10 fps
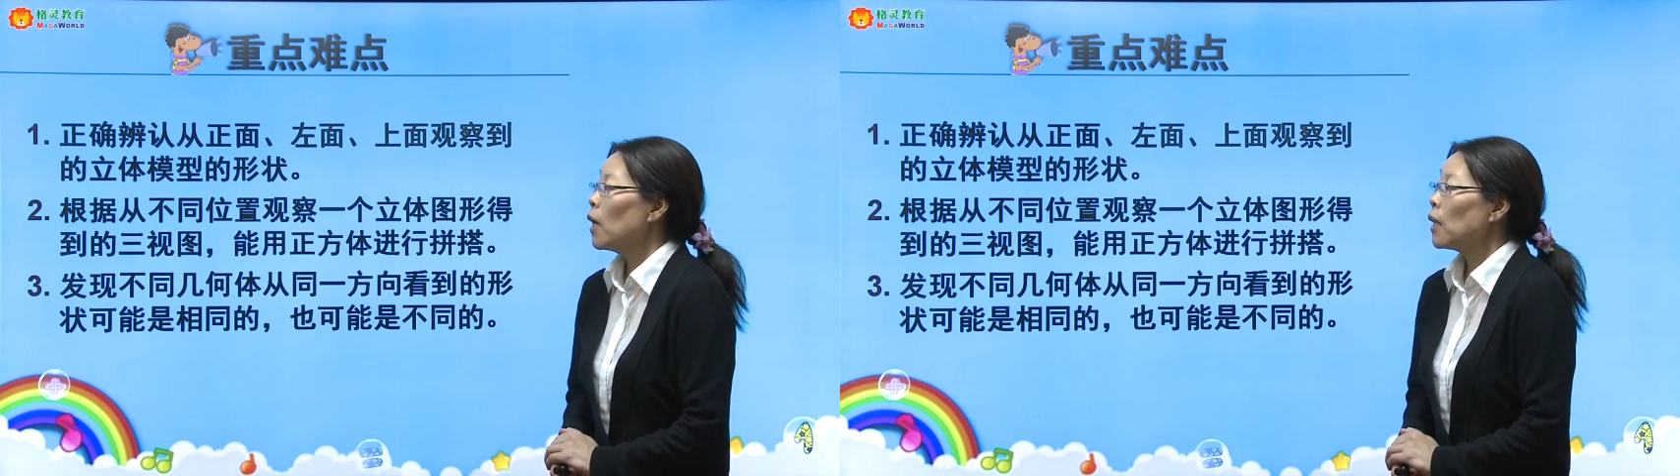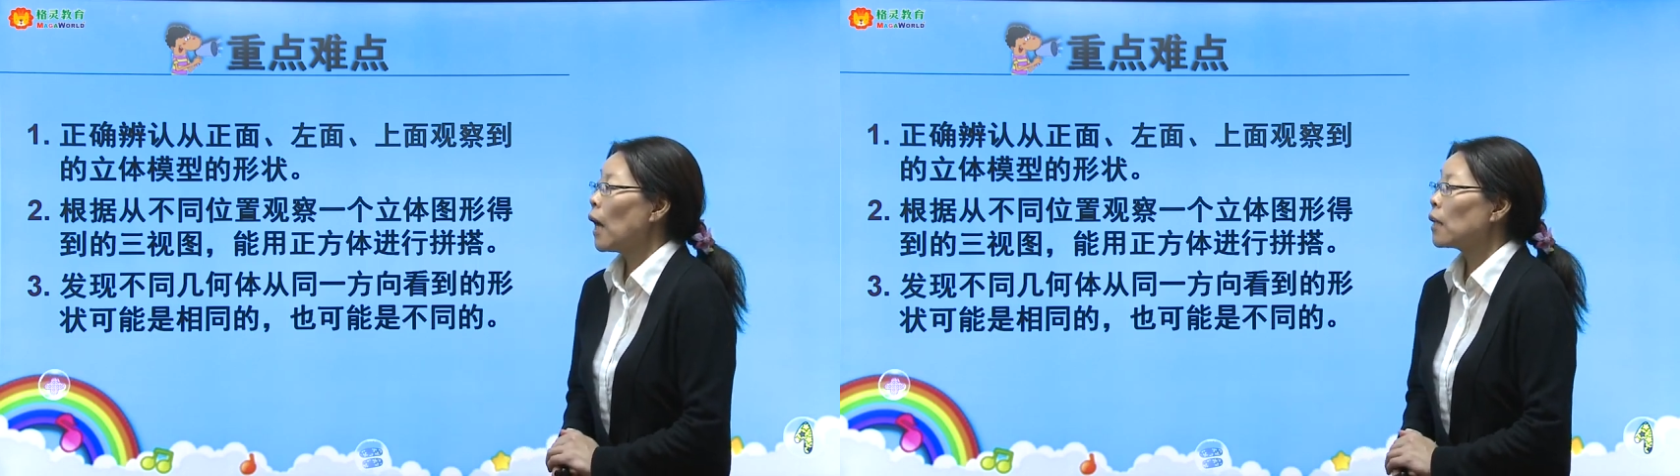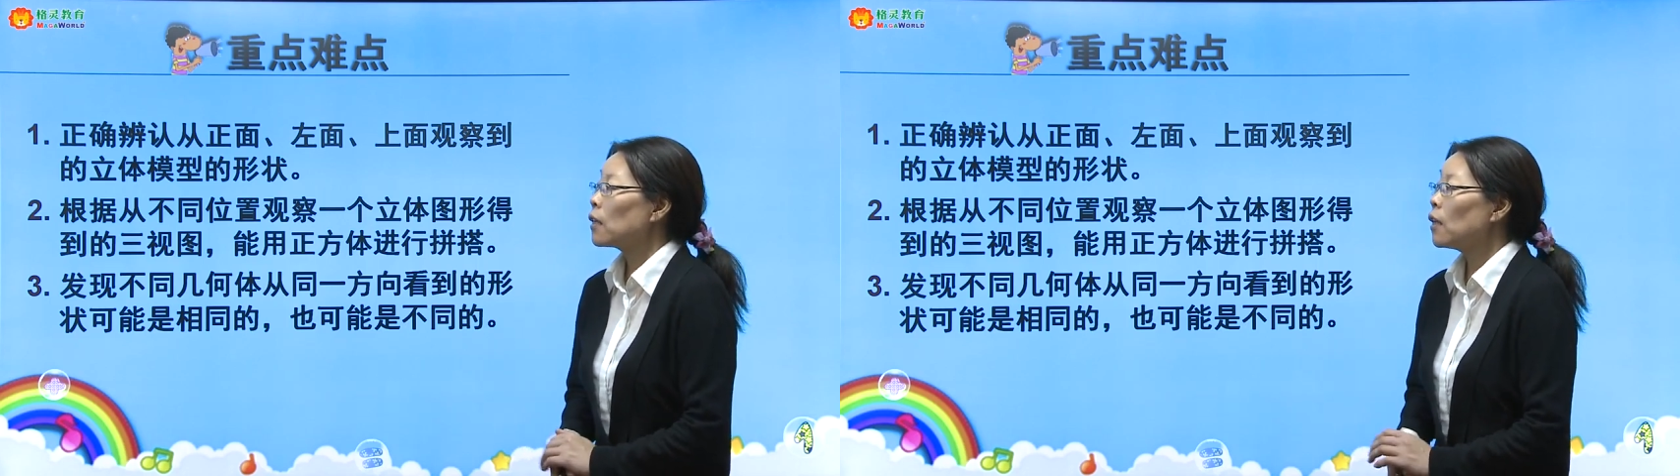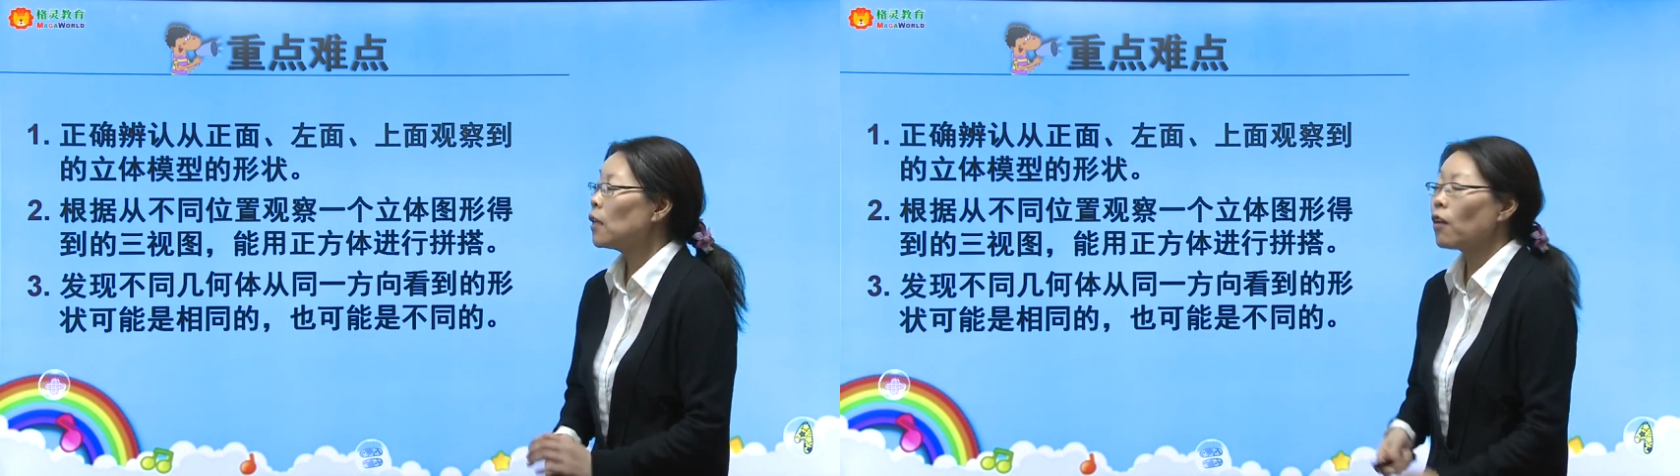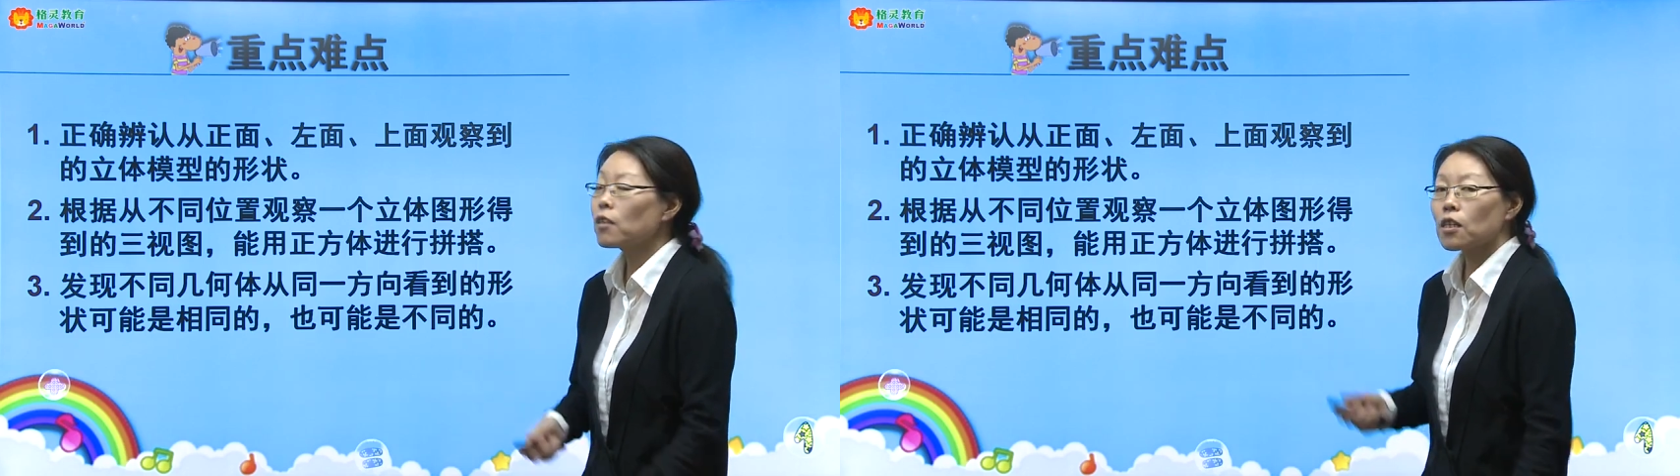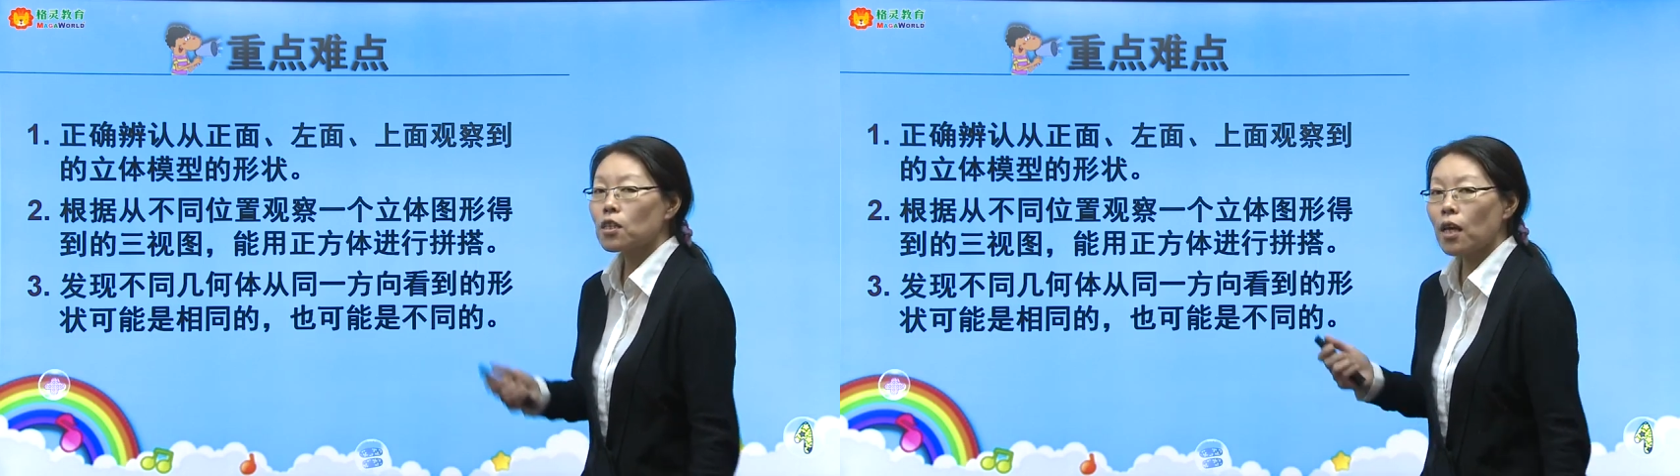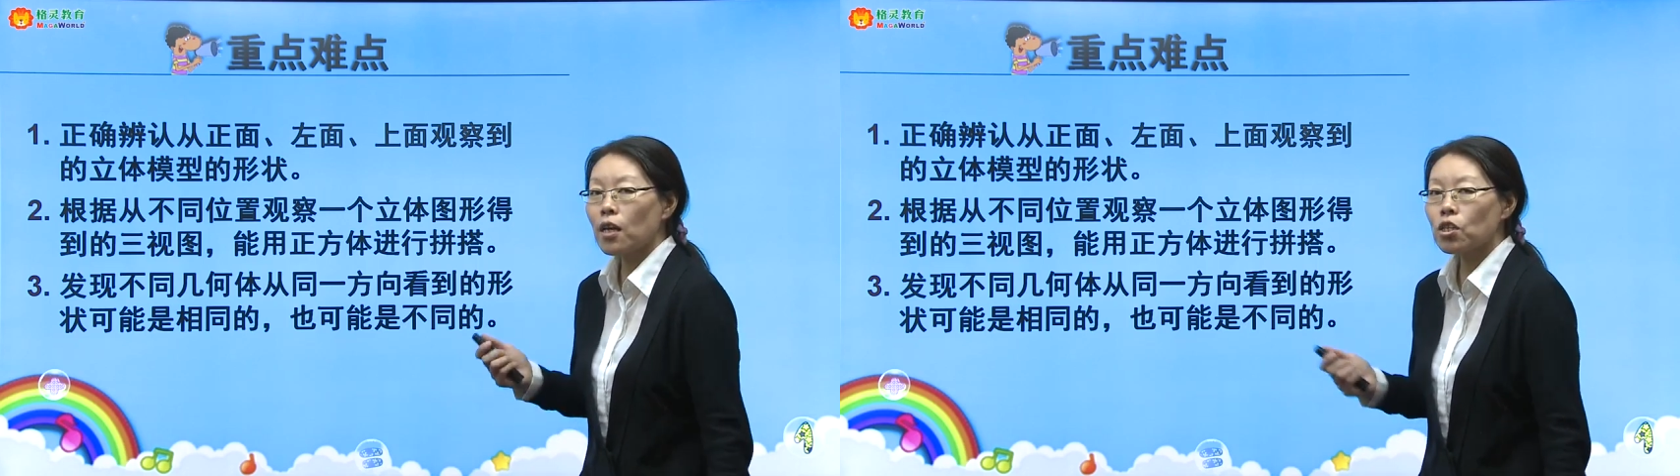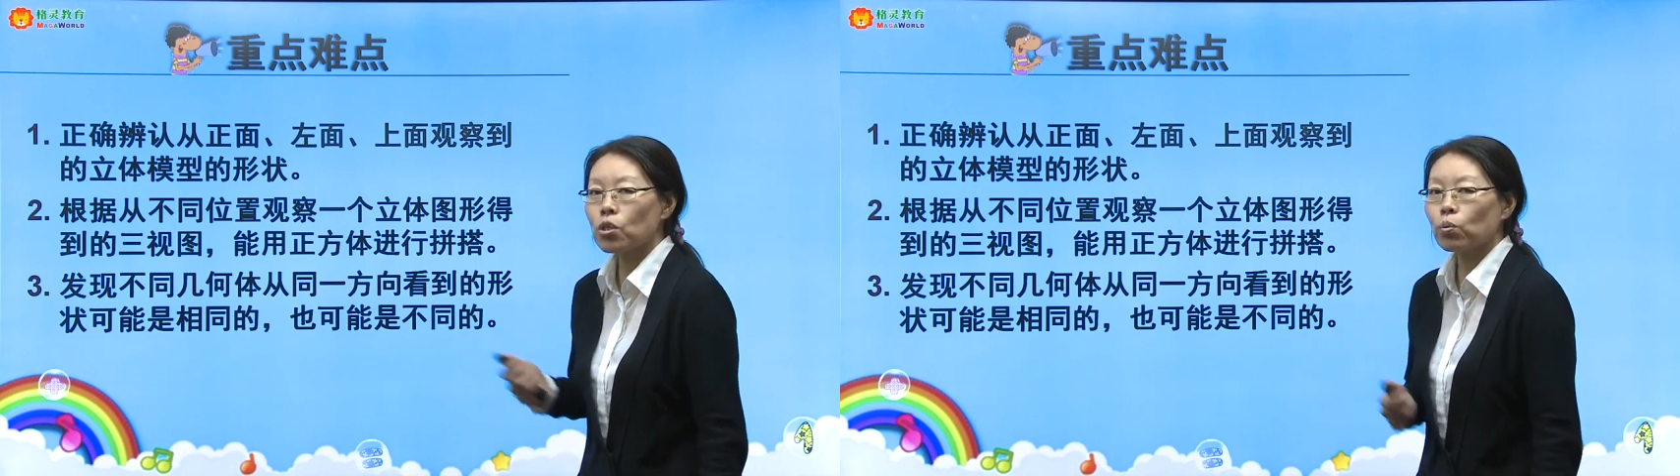那得到这个
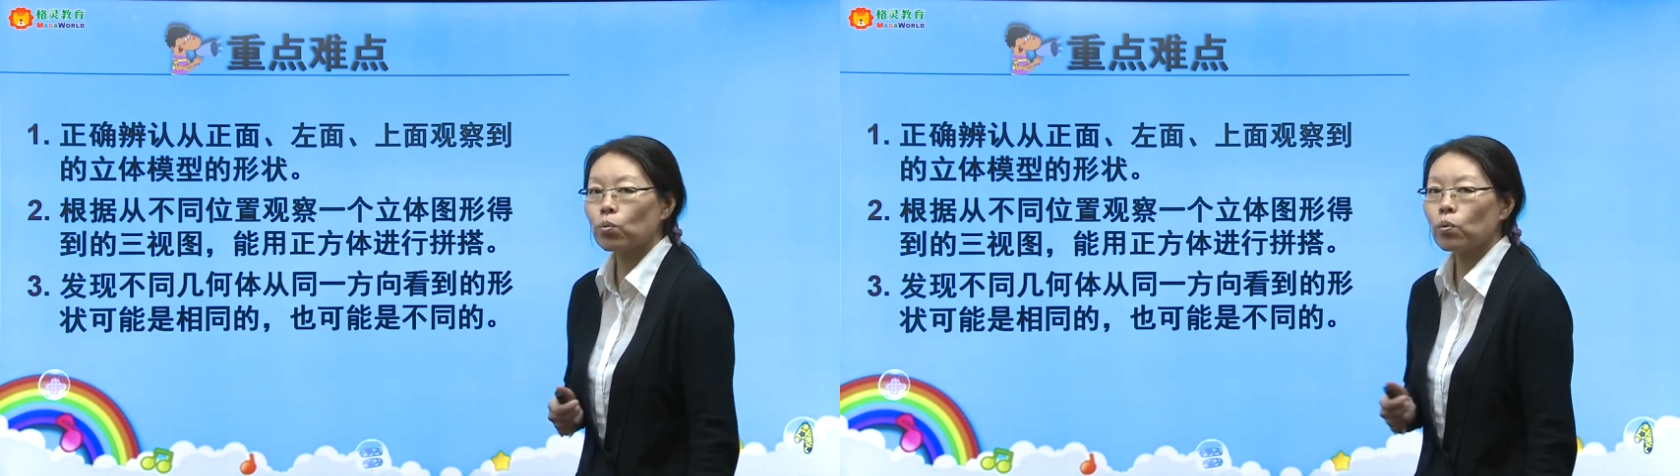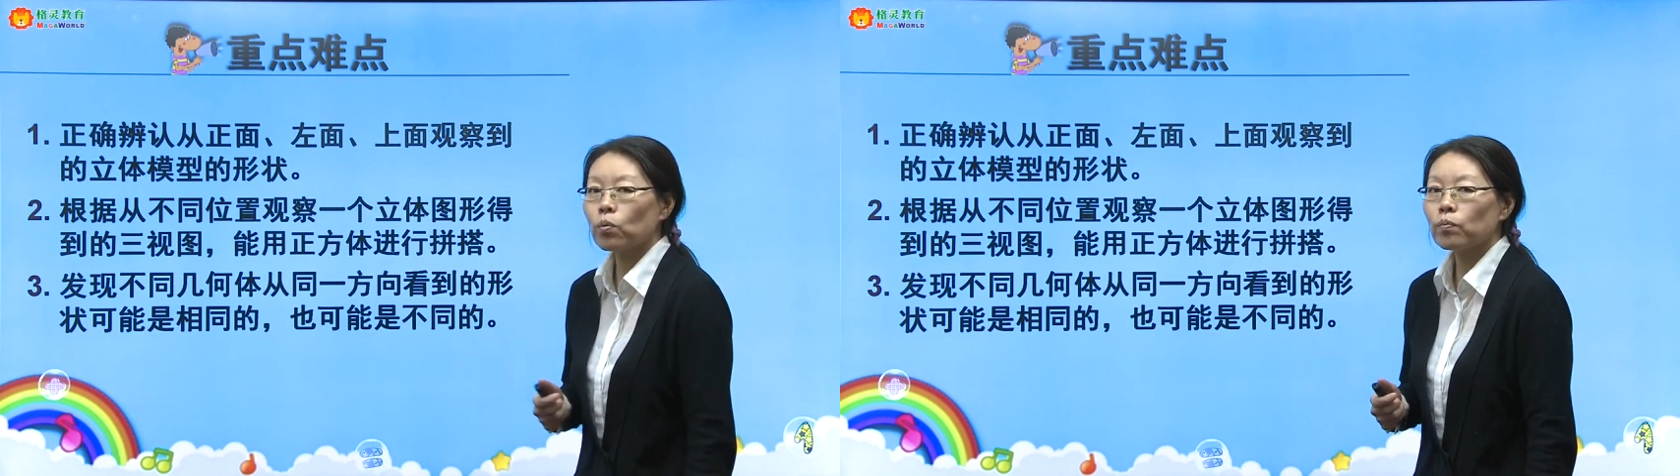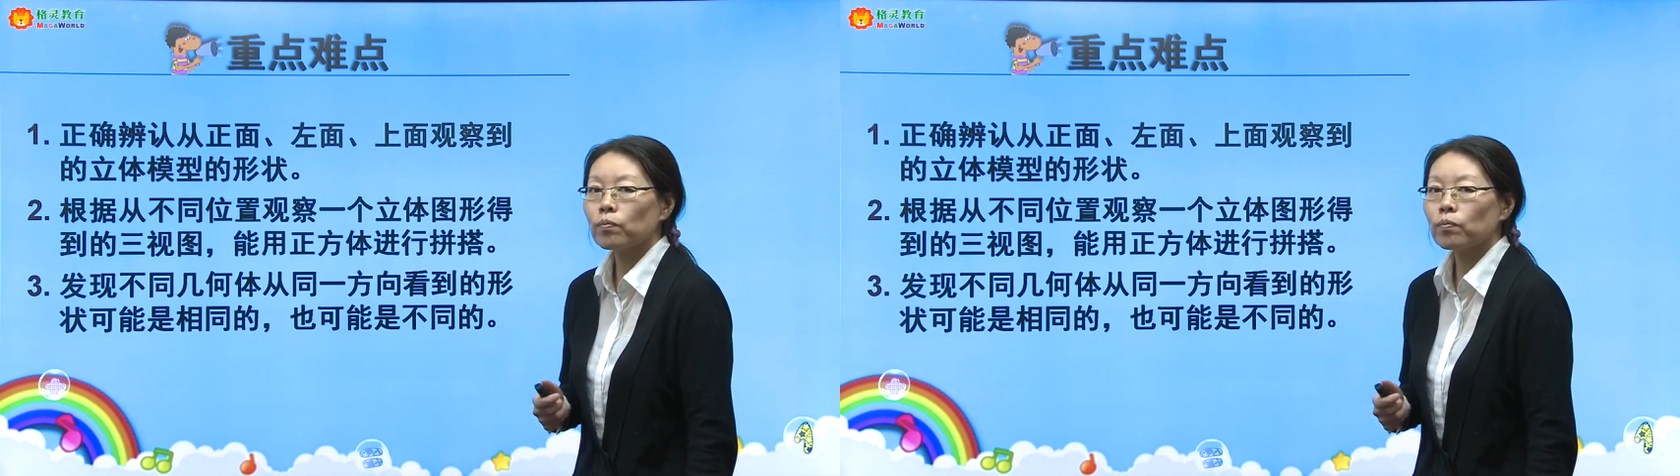三视图，